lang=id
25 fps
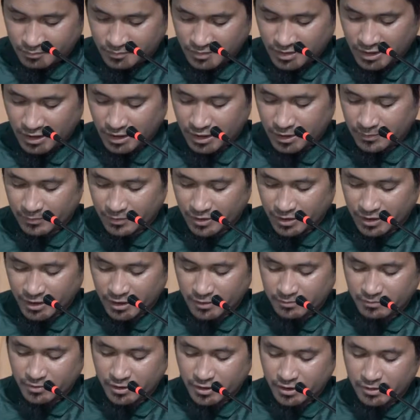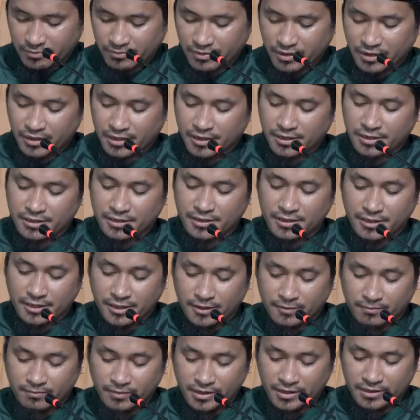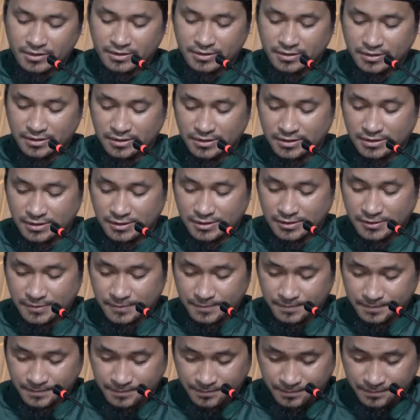dalam keadaan beriman dan mati